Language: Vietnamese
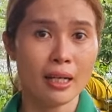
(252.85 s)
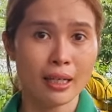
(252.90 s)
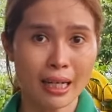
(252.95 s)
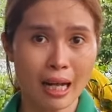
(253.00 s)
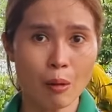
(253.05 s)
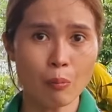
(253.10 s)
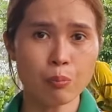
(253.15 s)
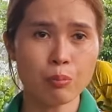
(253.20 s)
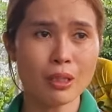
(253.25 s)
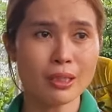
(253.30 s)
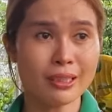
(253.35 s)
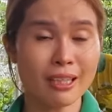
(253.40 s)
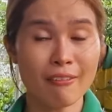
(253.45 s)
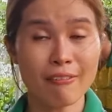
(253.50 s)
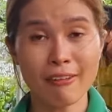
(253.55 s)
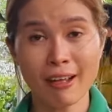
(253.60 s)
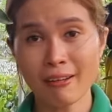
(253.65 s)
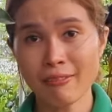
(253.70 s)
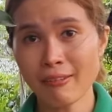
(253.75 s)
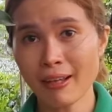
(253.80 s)
cọc nó sẽ
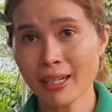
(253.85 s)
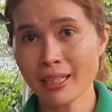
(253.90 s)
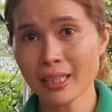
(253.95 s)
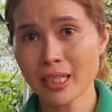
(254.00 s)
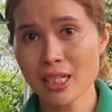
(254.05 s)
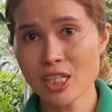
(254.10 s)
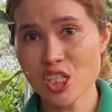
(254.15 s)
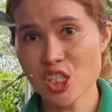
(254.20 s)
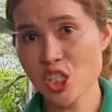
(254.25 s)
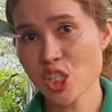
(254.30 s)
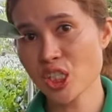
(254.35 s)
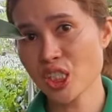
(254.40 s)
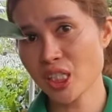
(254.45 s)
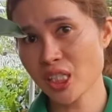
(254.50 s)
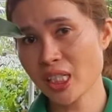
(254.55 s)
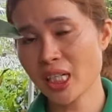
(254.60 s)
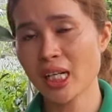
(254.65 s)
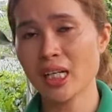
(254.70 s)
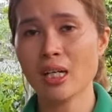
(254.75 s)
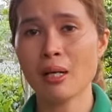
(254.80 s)
phải phát triển trước
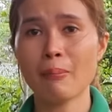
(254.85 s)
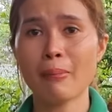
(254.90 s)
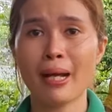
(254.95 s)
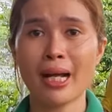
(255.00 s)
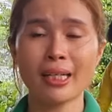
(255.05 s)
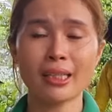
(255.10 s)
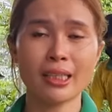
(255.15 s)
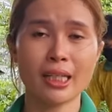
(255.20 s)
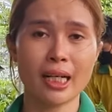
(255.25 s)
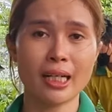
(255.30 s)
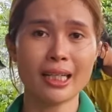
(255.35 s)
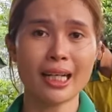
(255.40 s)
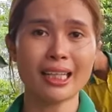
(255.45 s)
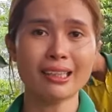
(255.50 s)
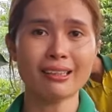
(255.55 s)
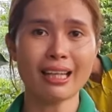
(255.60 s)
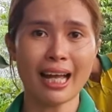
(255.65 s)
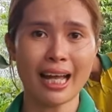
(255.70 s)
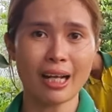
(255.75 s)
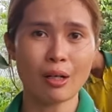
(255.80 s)
trước khi nó phát triển cái
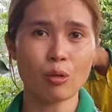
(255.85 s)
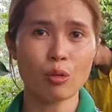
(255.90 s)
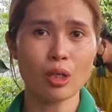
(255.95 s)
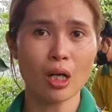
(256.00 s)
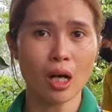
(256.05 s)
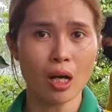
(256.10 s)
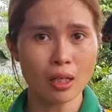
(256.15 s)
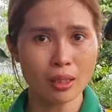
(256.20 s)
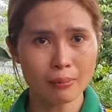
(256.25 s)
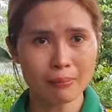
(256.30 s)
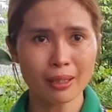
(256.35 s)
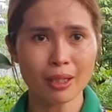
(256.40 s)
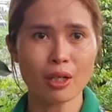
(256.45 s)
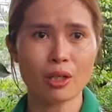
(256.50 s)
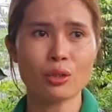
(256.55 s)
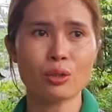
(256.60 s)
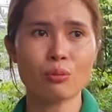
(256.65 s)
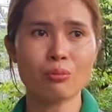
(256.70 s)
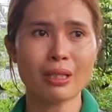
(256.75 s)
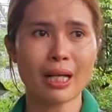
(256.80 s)
tàn của nó nên mà
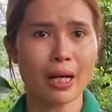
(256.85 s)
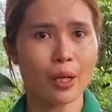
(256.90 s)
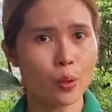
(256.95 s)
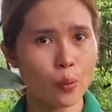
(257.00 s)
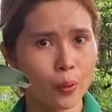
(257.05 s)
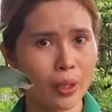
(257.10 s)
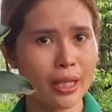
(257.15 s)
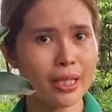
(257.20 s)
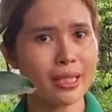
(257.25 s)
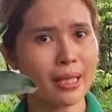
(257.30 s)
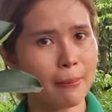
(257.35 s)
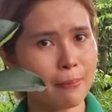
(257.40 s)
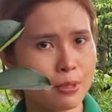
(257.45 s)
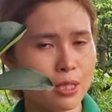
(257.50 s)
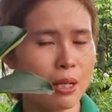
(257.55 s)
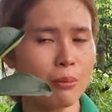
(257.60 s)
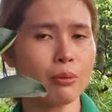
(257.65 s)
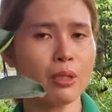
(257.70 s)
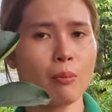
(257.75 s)
con chúng ta lưu ý chăm sóc